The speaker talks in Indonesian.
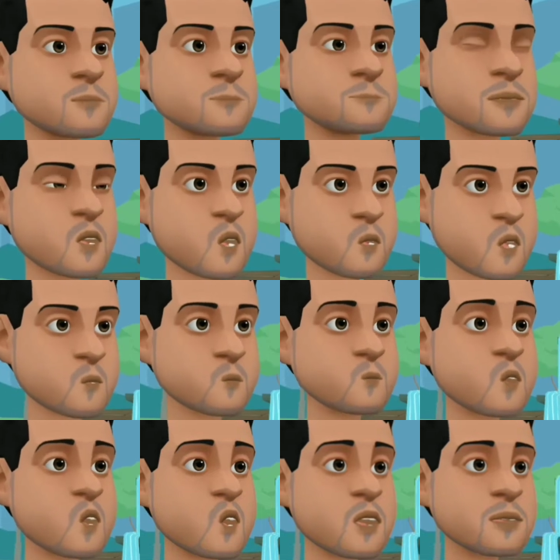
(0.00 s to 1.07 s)
dari
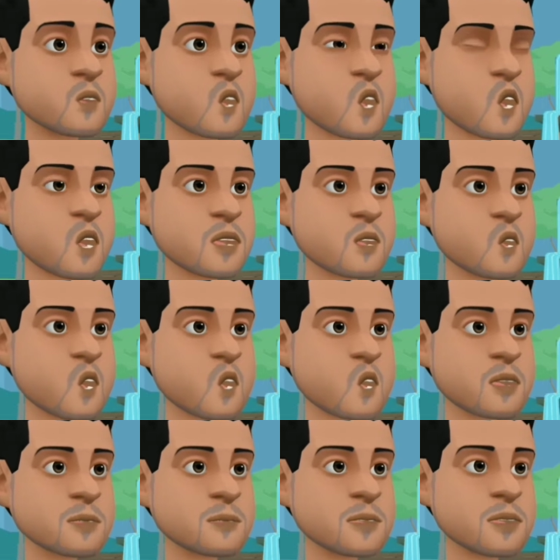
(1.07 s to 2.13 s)
tadi kayak
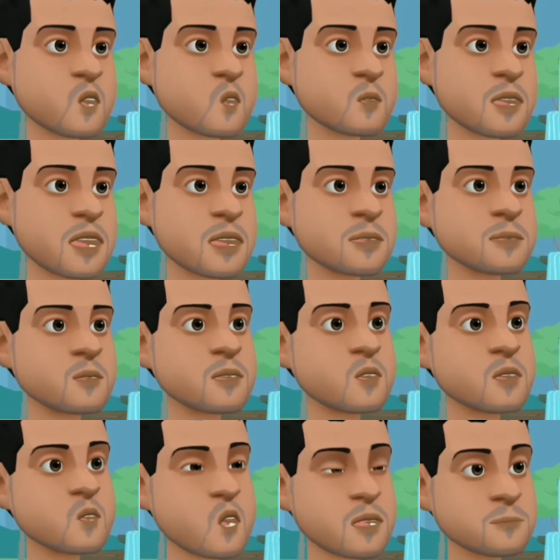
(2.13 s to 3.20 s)
ngomong kan udah
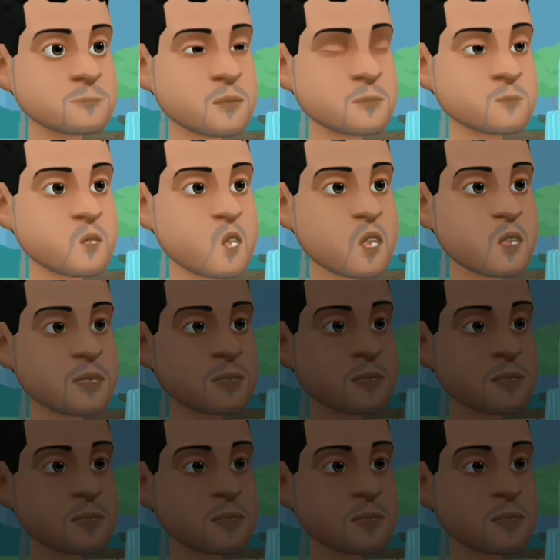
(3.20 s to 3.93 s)
kenyang kita